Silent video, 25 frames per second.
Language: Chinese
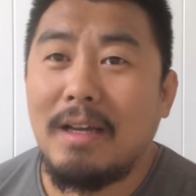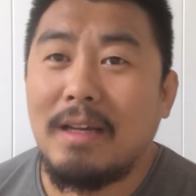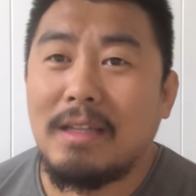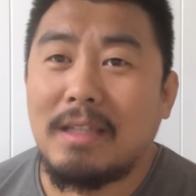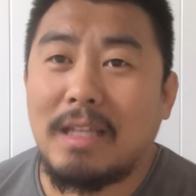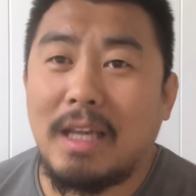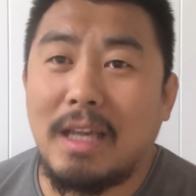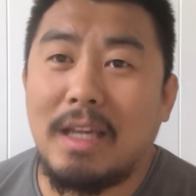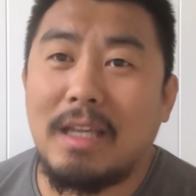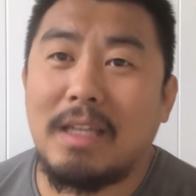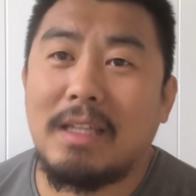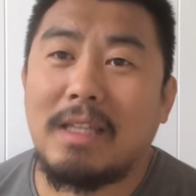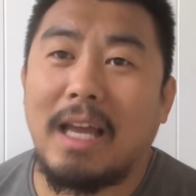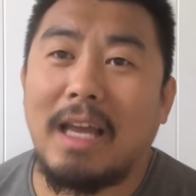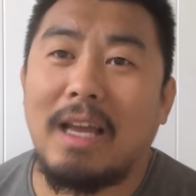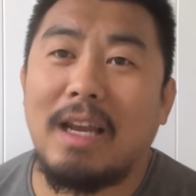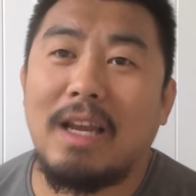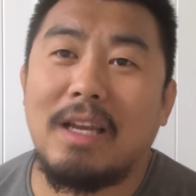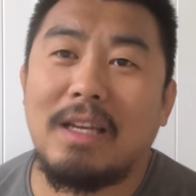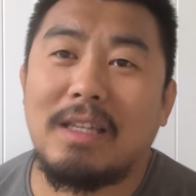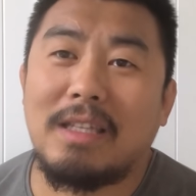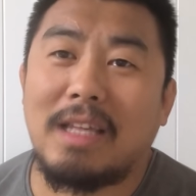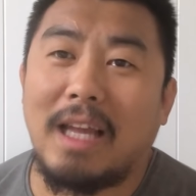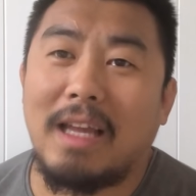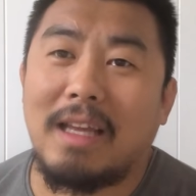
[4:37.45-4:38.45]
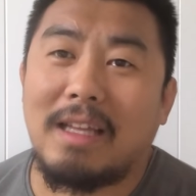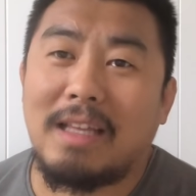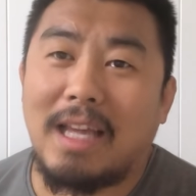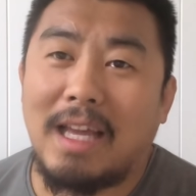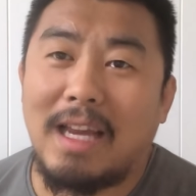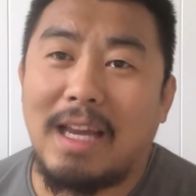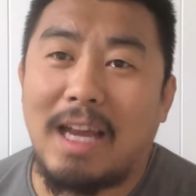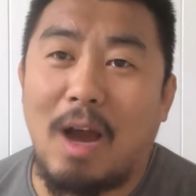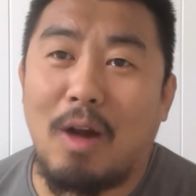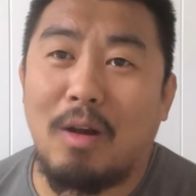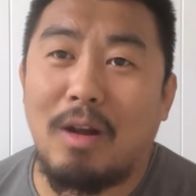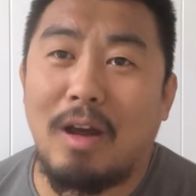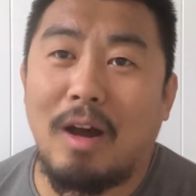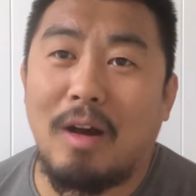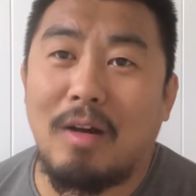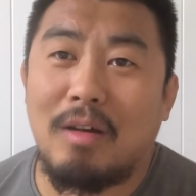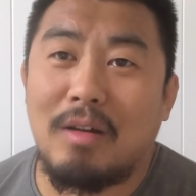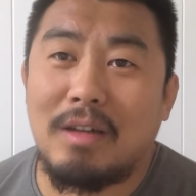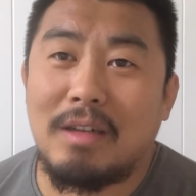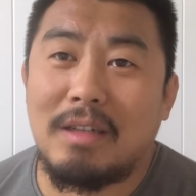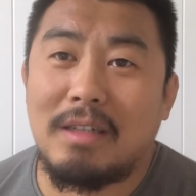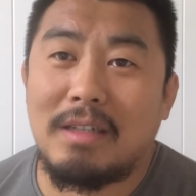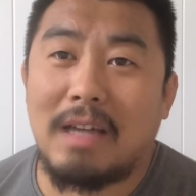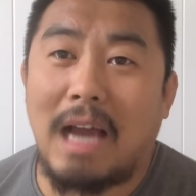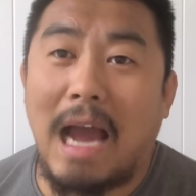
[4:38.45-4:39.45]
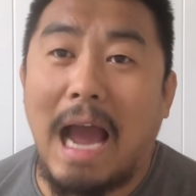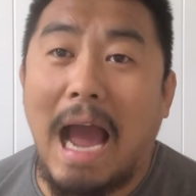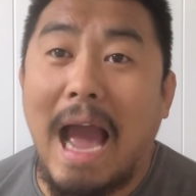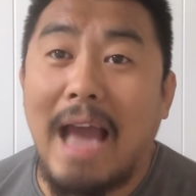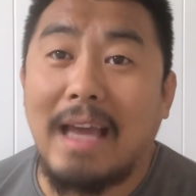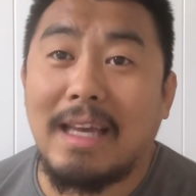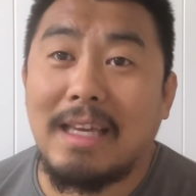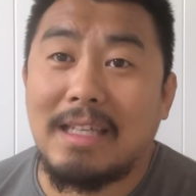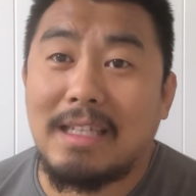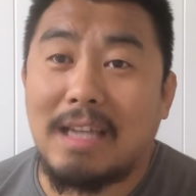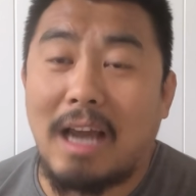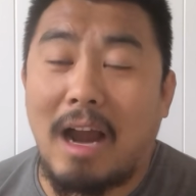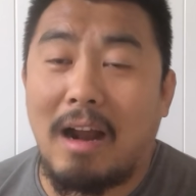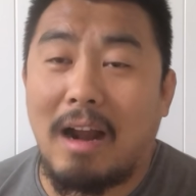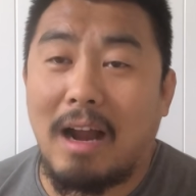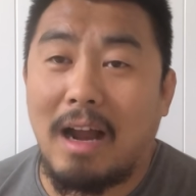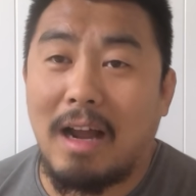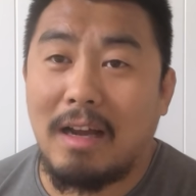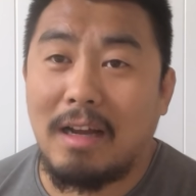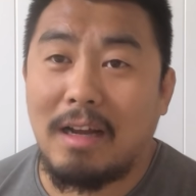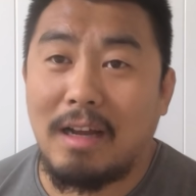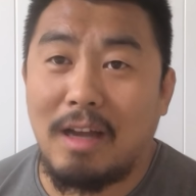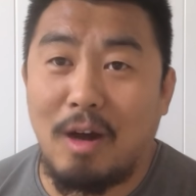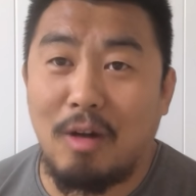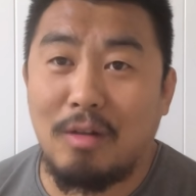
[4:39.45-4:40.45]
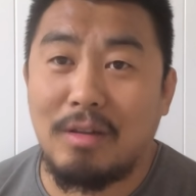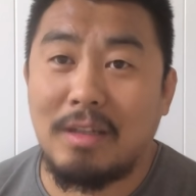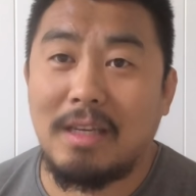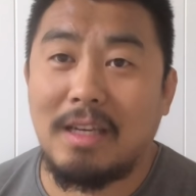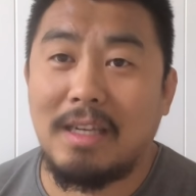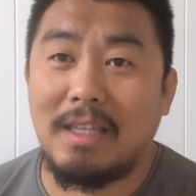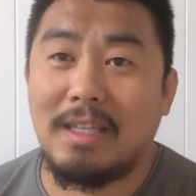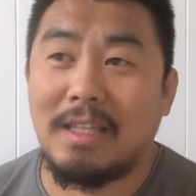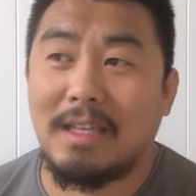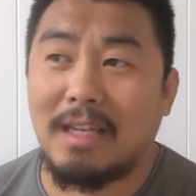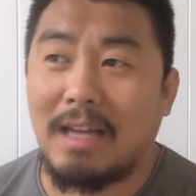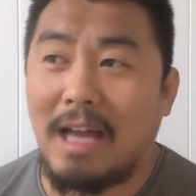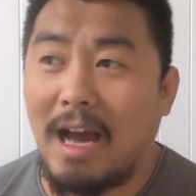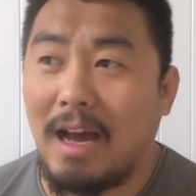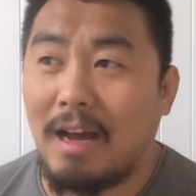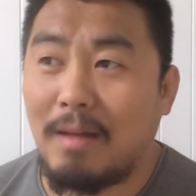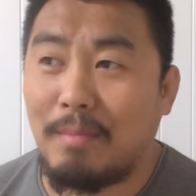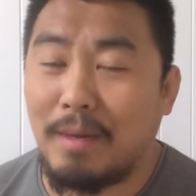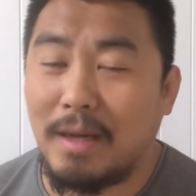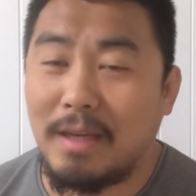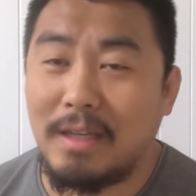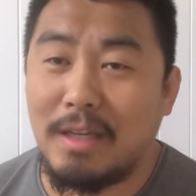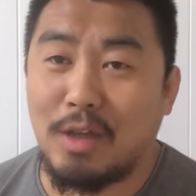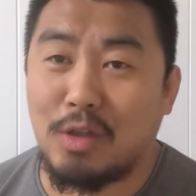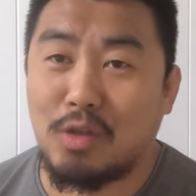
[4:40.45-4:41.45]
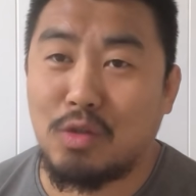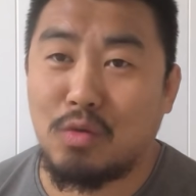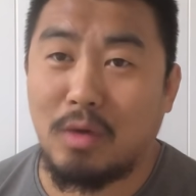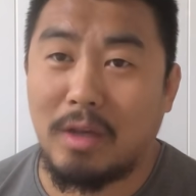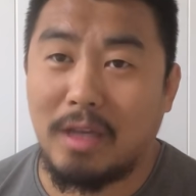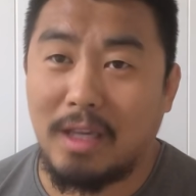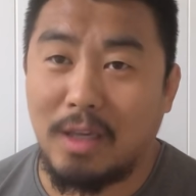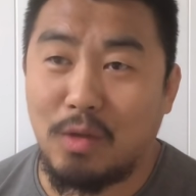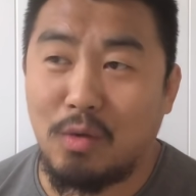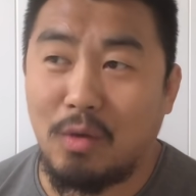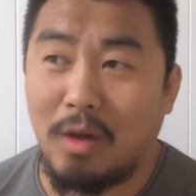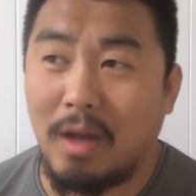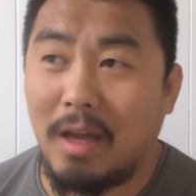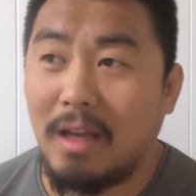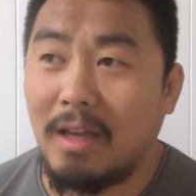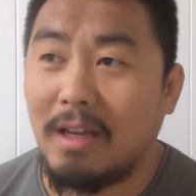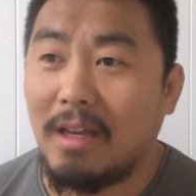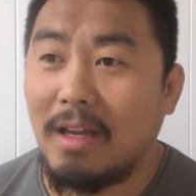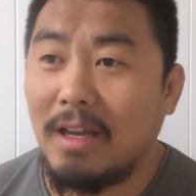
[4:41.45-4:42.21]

得得得得聊聊嗨一下啊，聊李景亮被人家损一顿，